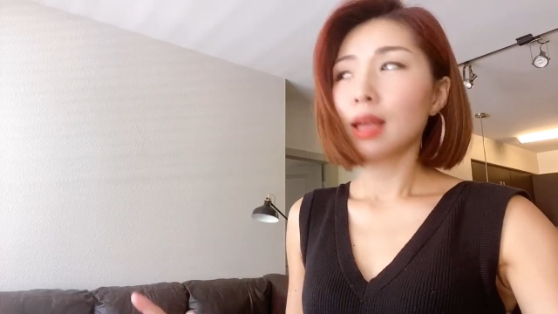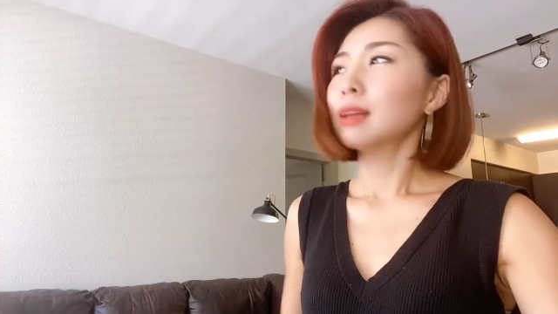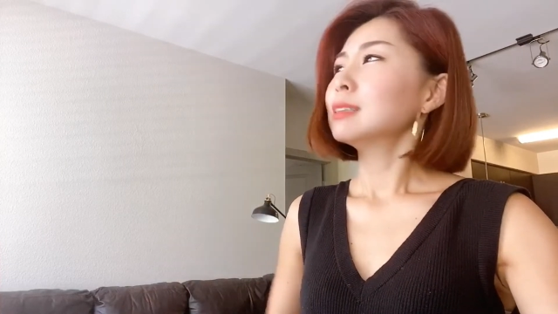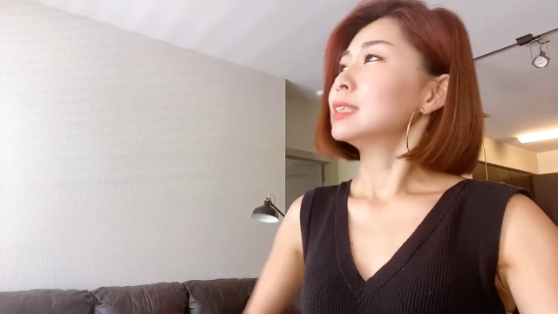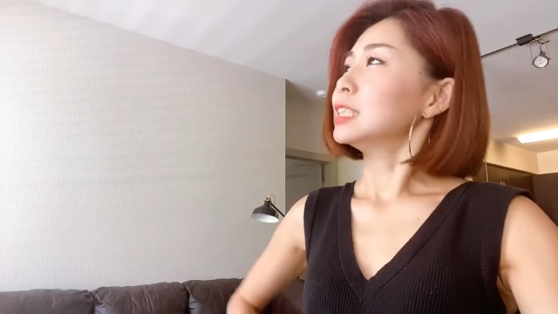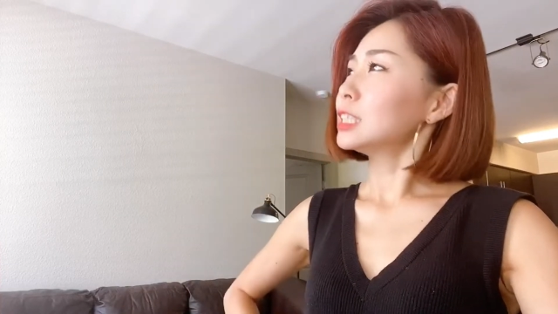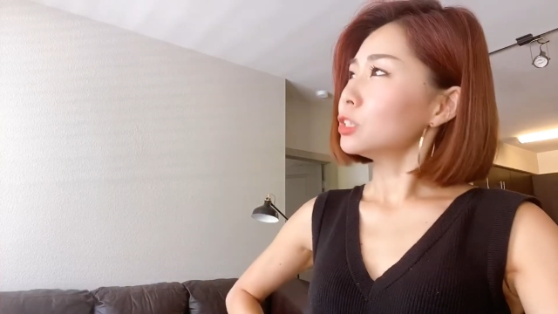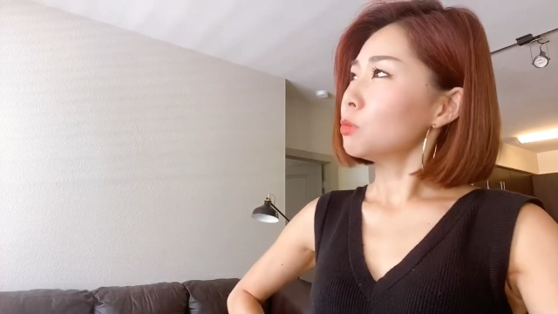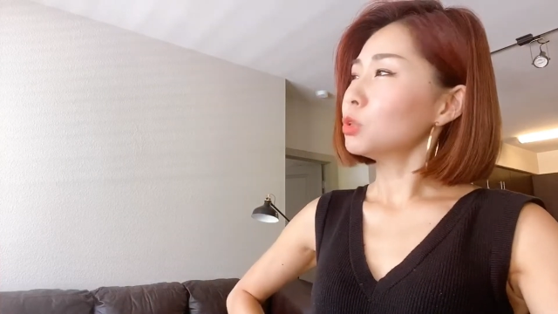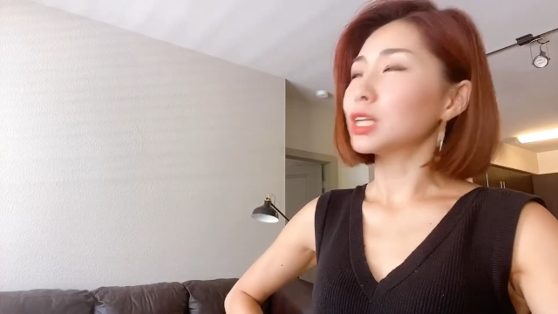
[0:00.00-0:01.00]
一度
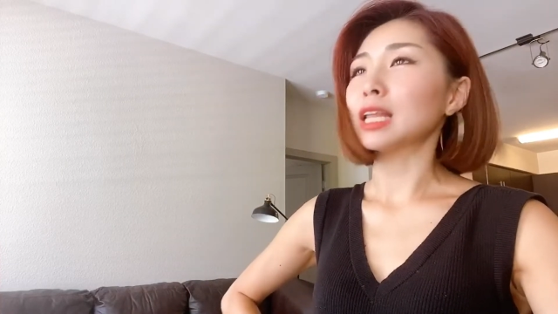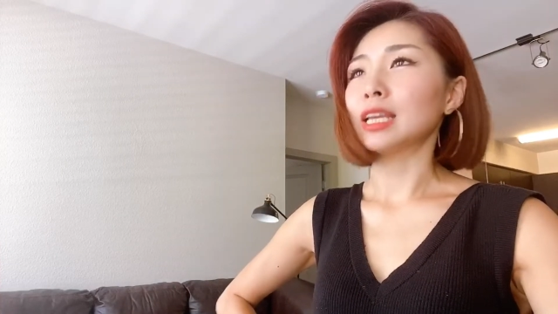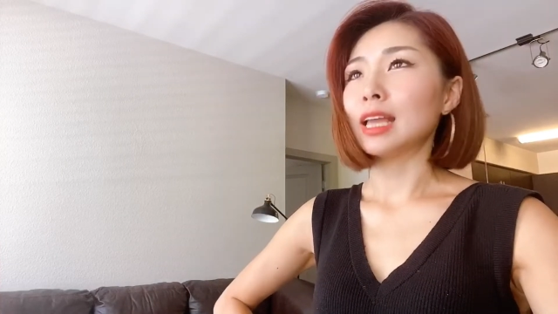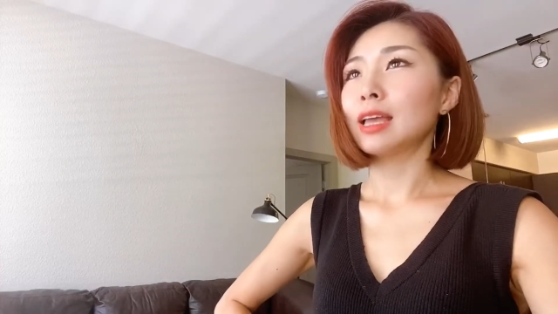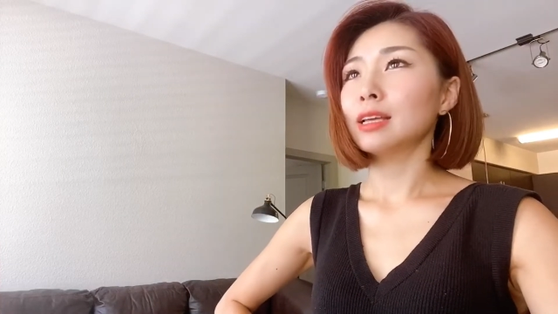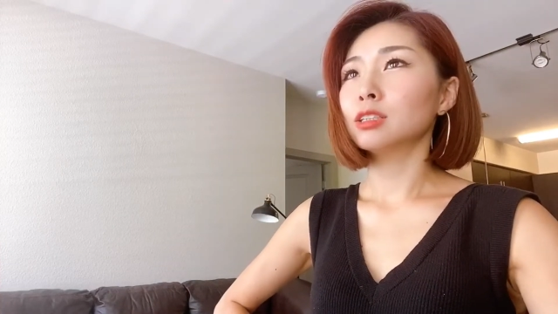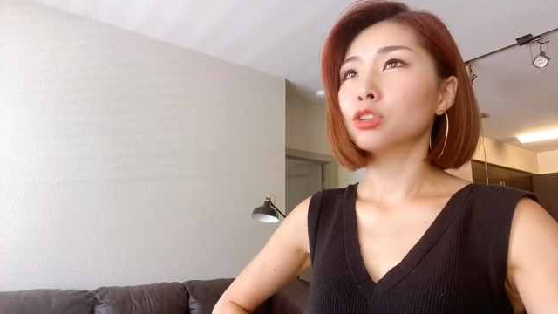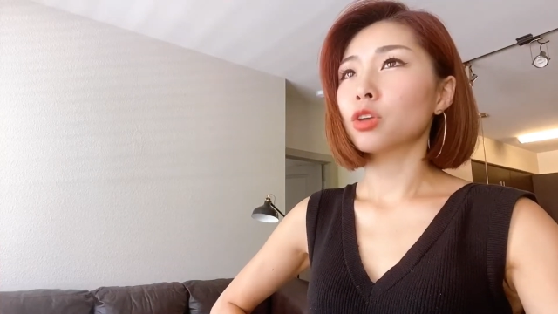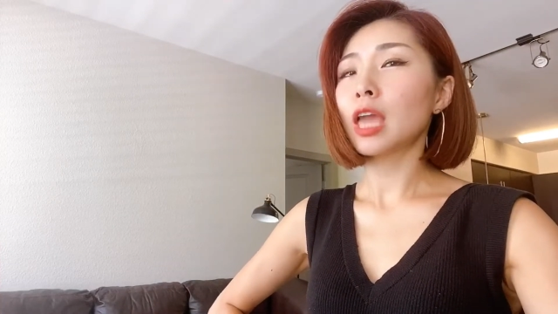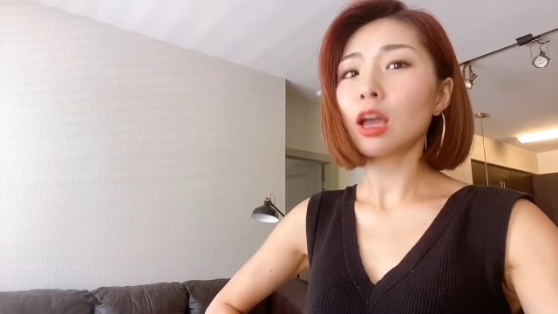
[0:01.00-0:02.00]
もじゃないね、うん、と
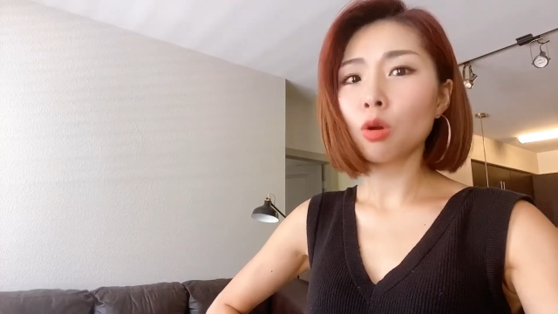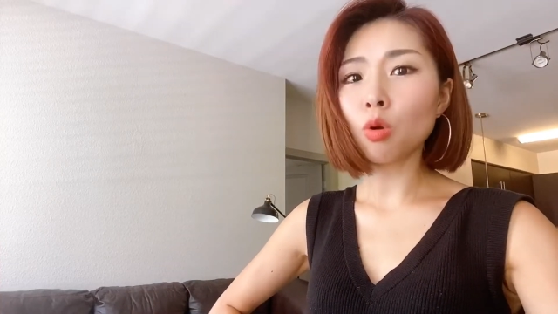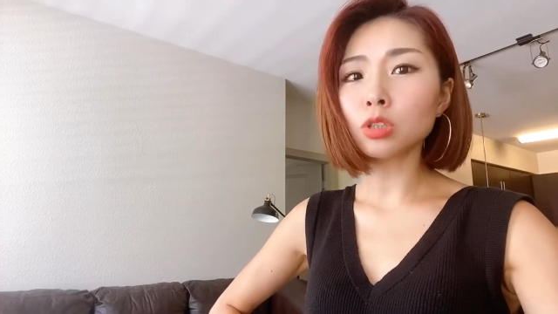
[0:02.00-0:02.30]
結婚